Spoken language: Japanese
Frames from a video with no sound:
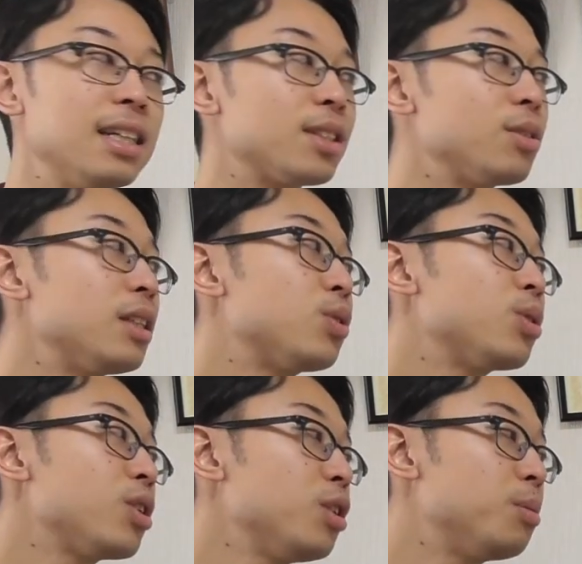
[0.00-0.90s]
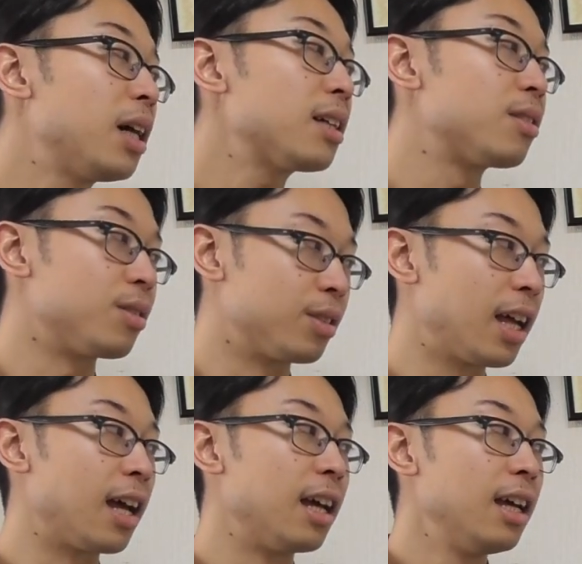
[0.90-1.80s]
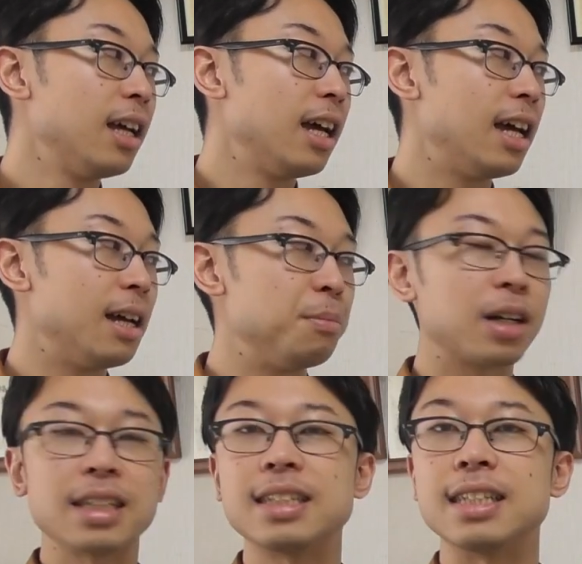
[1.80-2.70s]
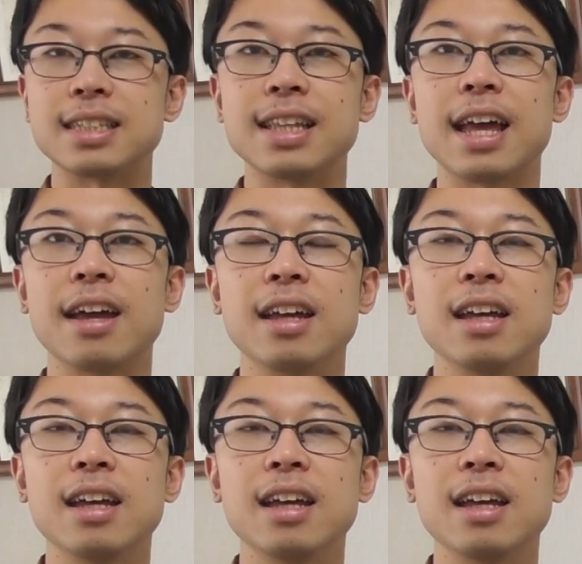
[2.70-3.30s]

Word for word: そういった状況もあるので、えー、昔ですね、